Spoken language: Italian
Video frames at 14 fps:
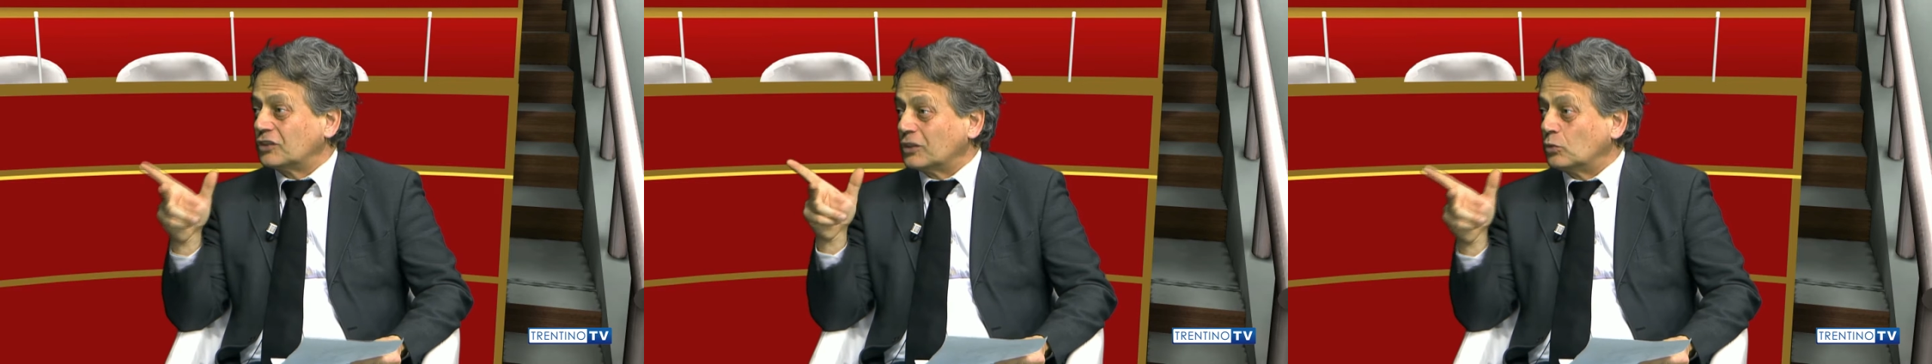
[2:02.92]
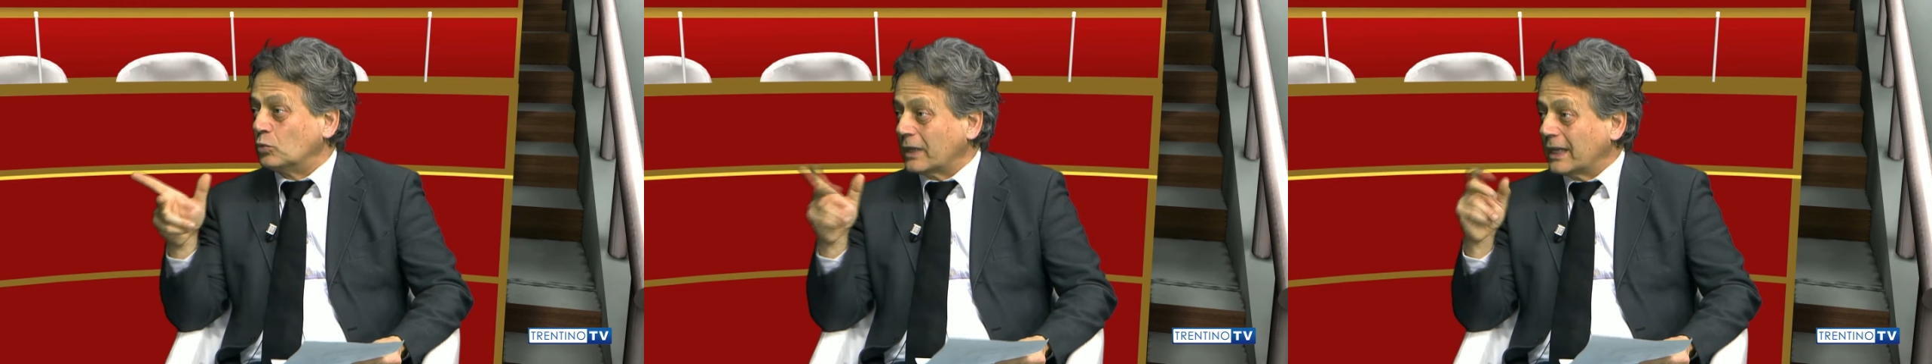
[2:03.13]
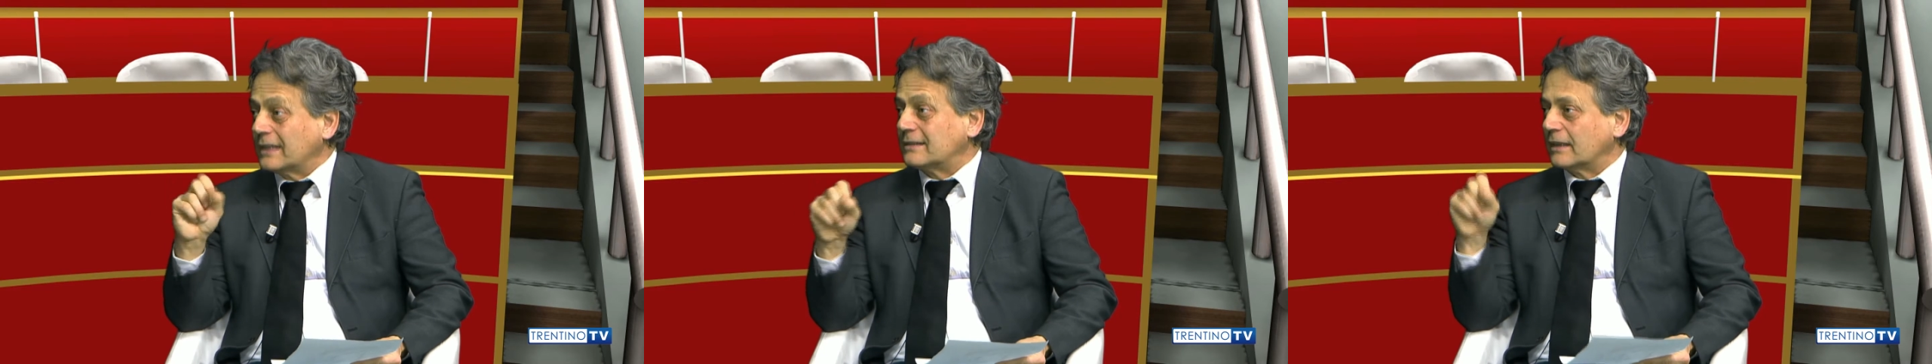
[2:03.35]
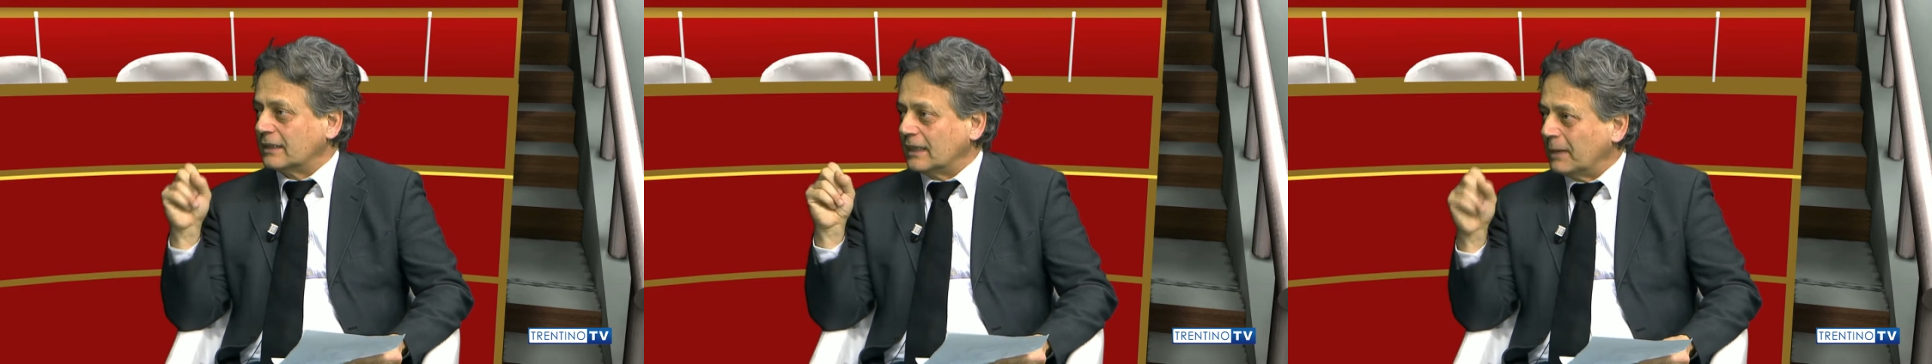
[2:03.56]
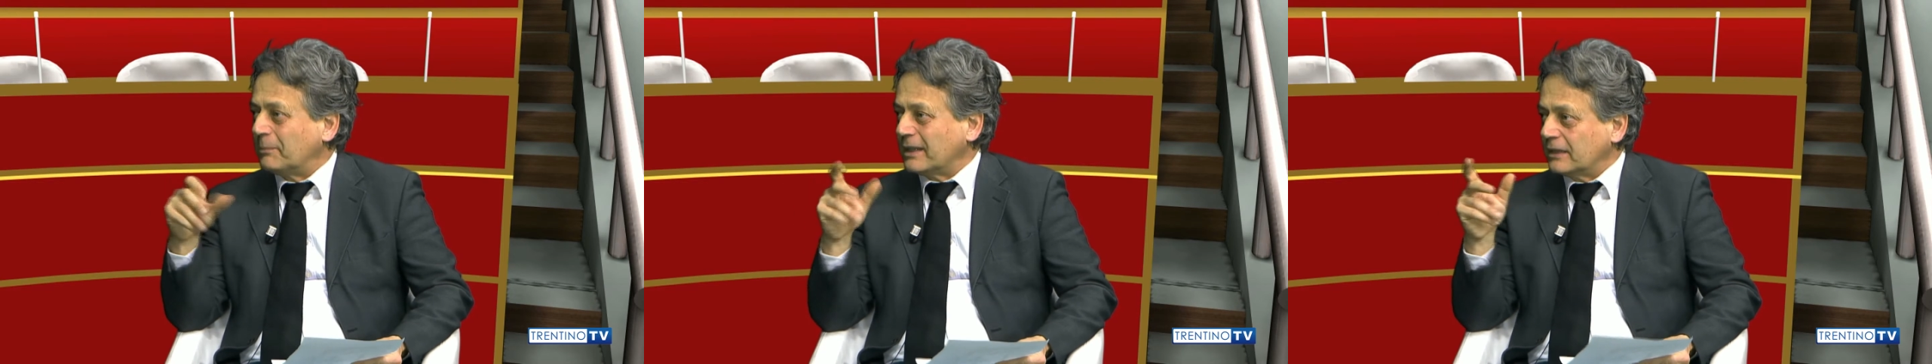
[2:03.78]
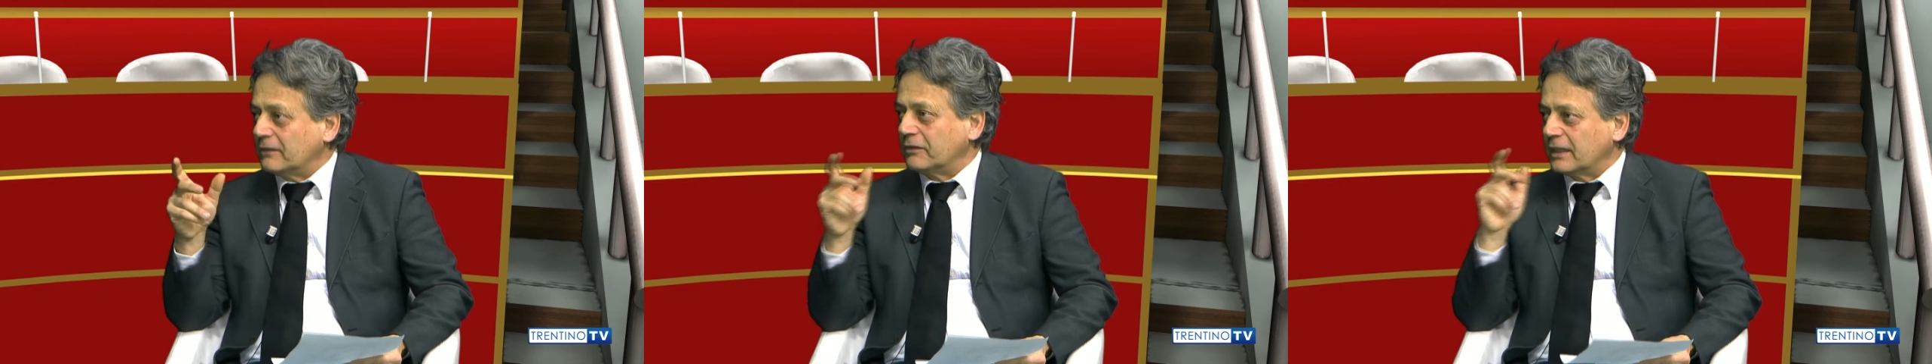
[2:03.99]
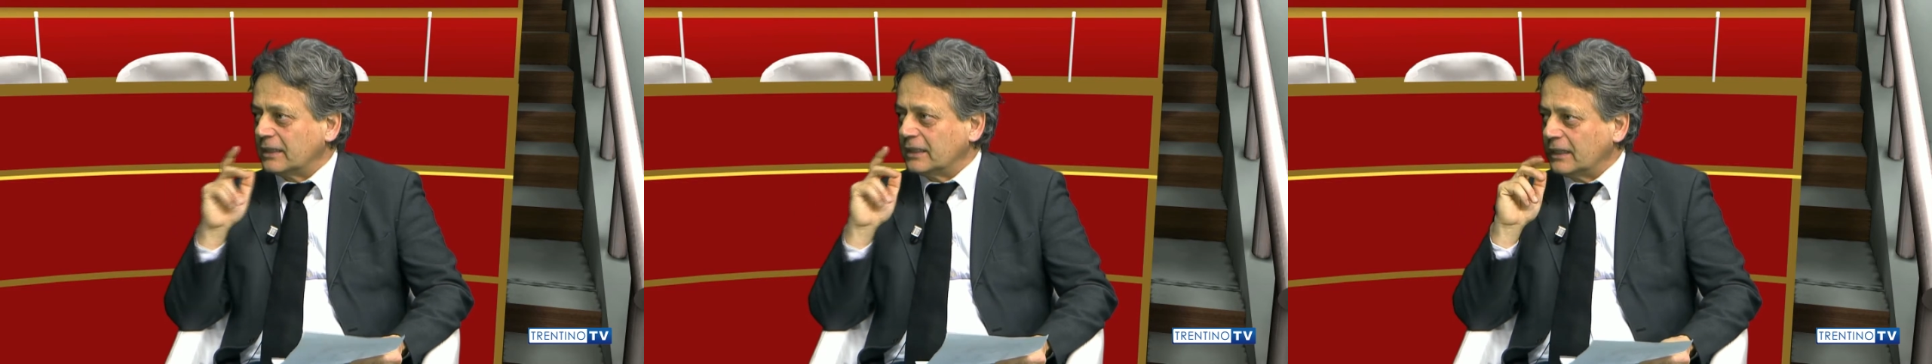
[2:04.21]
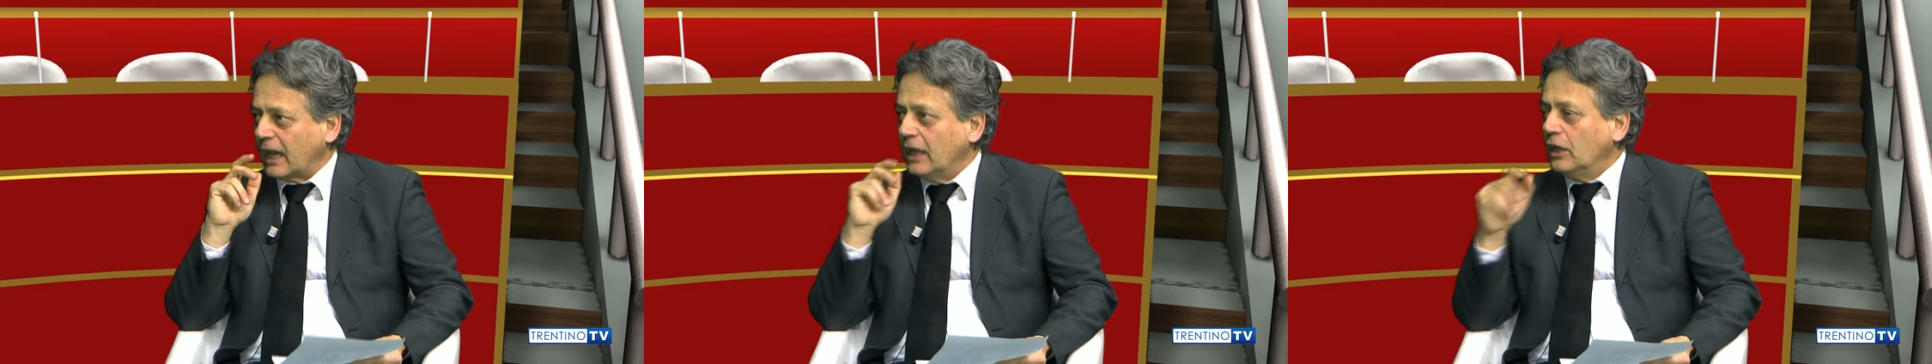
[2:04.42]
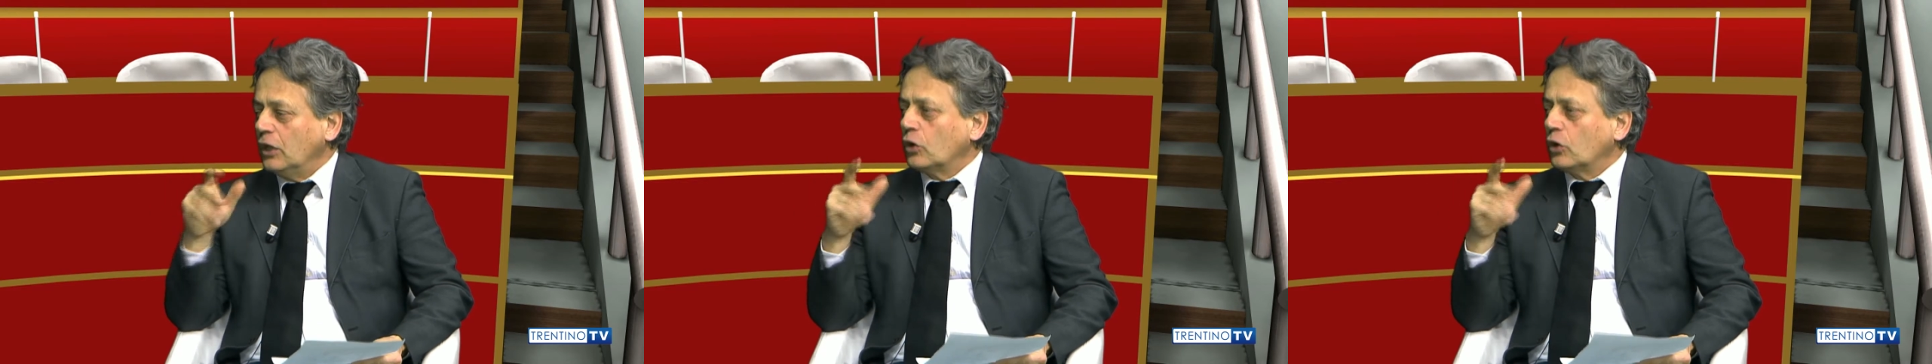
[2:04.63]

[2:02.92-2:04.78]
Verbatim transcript: sicurezza della periferia.